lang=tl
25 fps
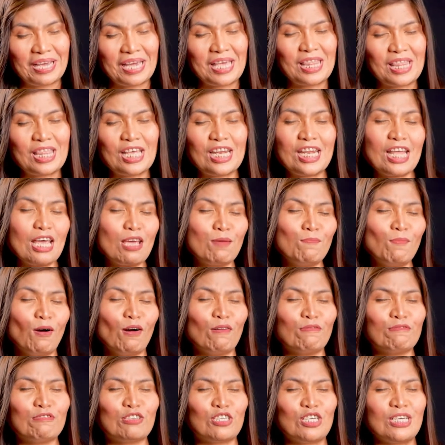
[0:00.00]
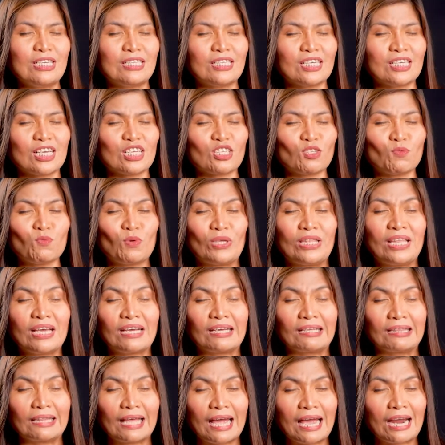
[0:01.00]
In the name of Jesus, we
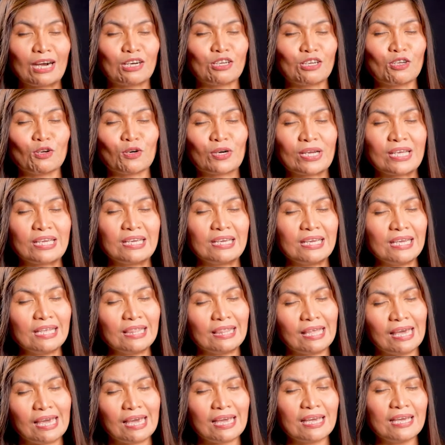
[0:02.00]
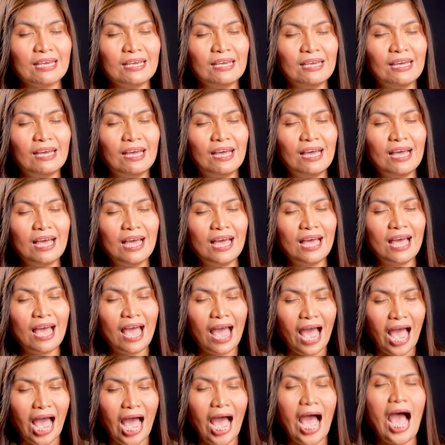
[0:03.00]
declare your healing.
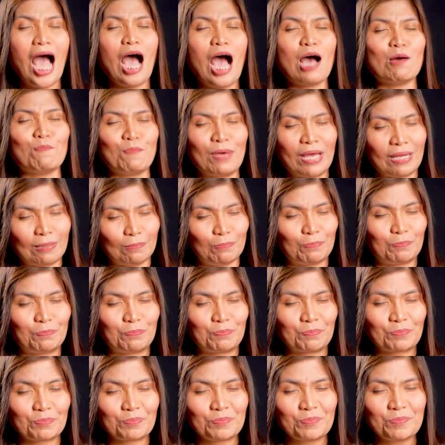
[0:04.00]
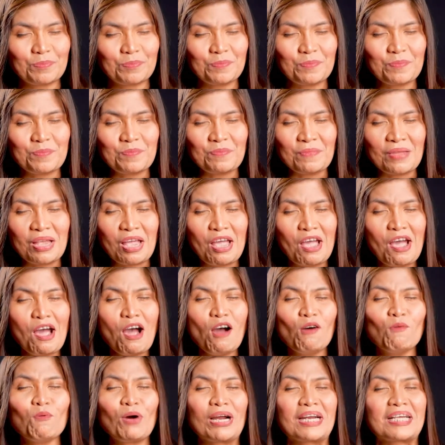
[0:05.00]
Amen.
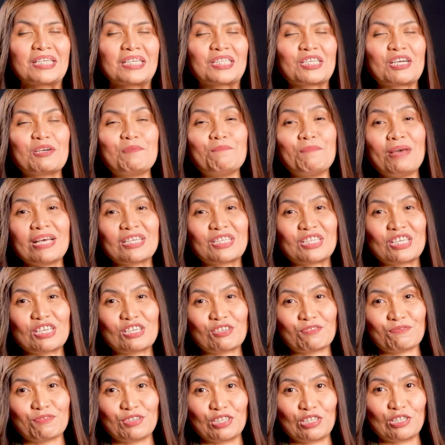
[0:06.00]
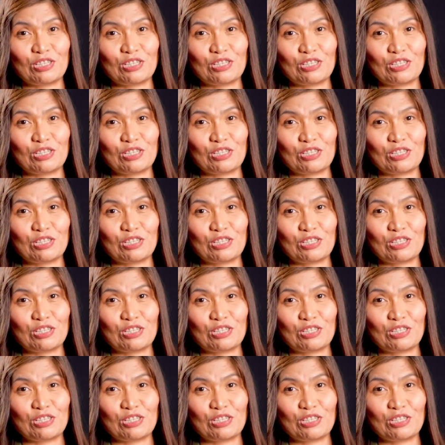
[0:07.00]
What is our message for